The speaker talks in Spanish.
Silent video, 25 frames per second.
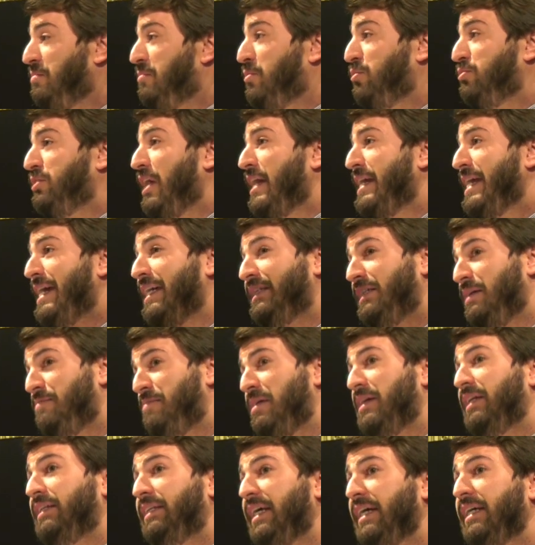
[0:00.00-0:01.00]
Me gustaría
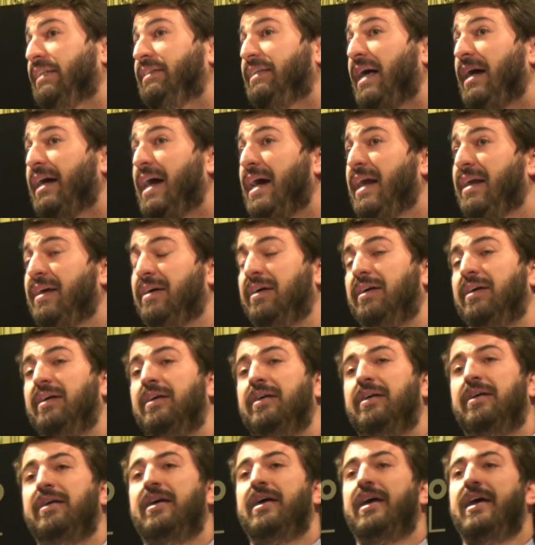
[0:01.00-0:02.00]
simplemente destacar
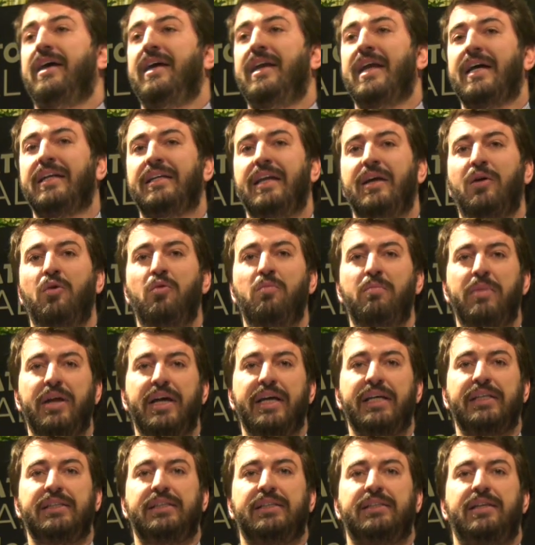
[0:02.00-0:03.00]
que las
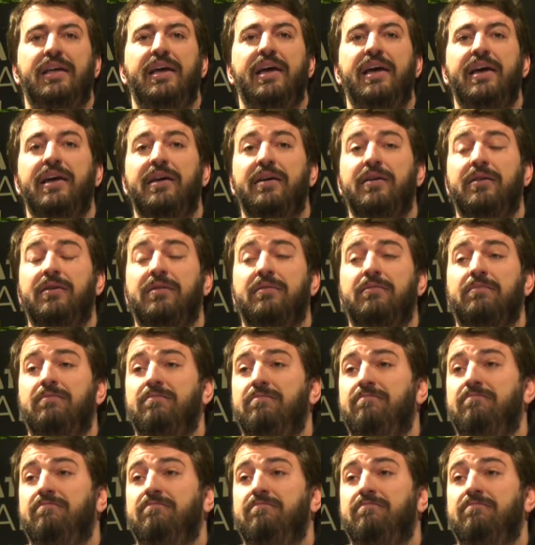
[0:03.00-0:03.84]
legumbres eh,